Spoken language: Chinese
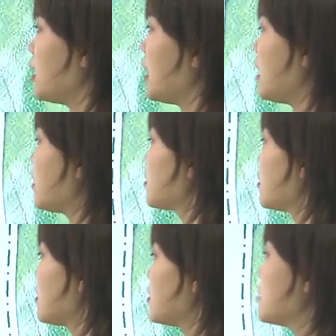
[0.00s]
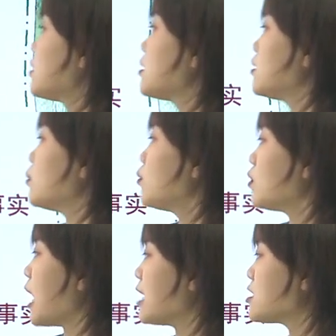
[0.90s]
啊。
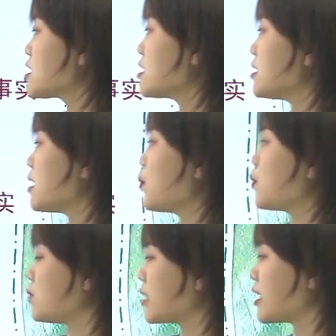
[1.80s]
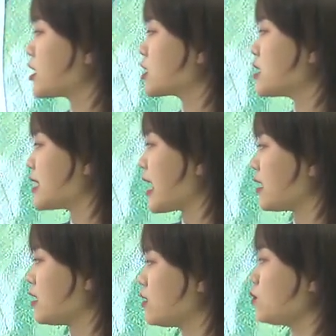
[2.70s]
寒食节，普天之下
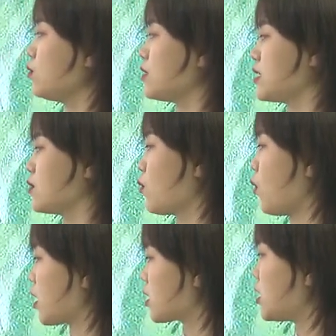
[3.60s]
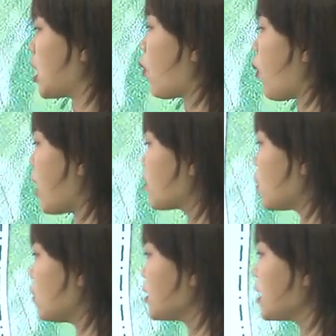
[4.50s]
一律禁火，可皇
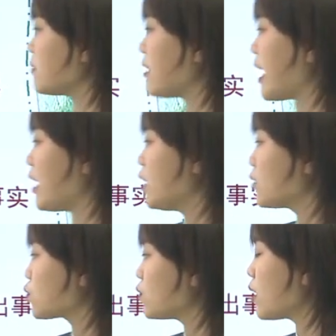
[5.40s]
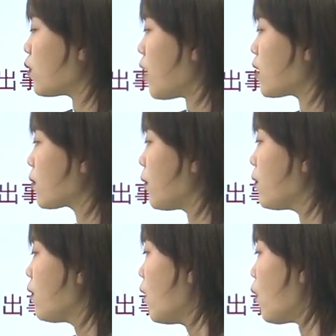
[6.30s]
宫例外。除了皇
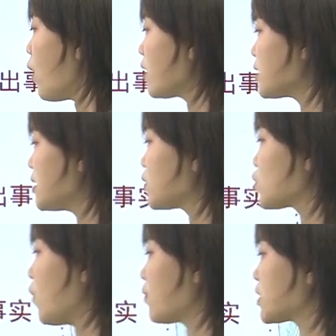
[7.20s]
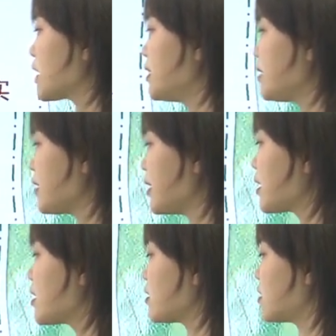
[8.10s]
宫，皇气宠臣
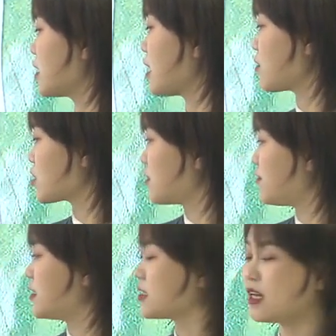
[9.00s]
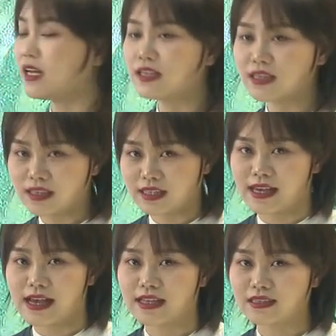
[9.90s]
也可得到这份恩
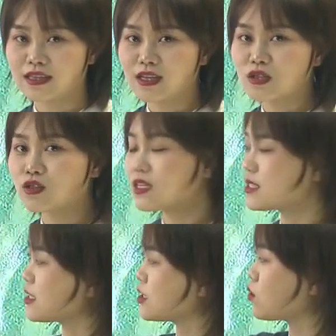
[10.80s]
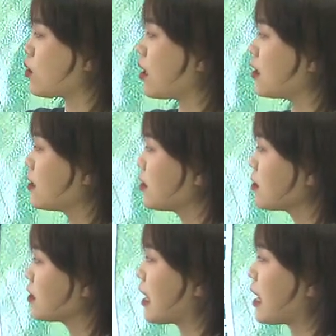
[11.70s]
典。所以在这块儿，
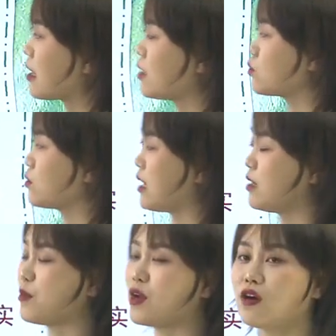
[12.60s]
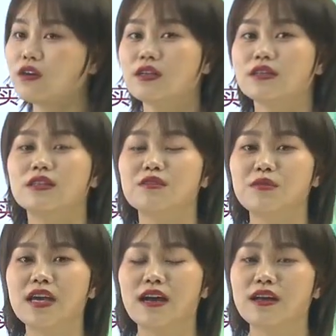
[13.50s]
大家看出来了没有？里
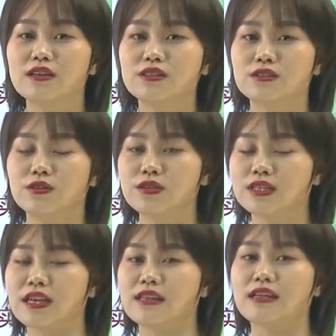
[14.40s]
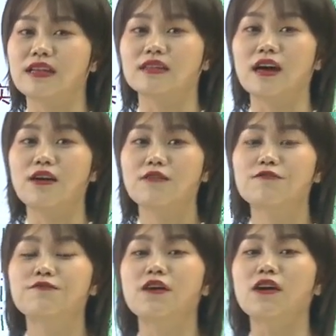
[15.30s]
面有一点点的
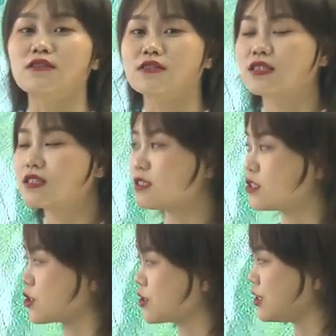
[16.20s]
讽刺之